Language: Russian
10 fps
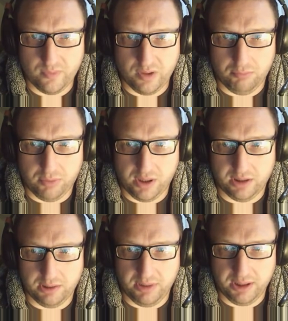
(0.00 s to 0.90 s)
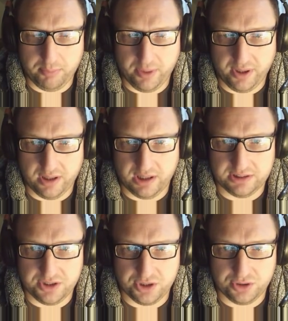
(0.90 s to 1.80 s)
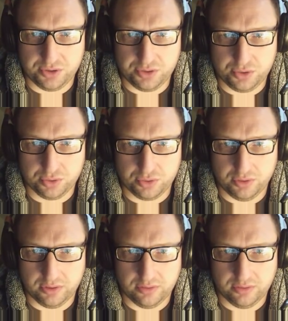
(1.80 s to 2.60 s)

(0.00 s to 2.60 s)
Амбрелла, блядь, прекрасно тебя чувствует.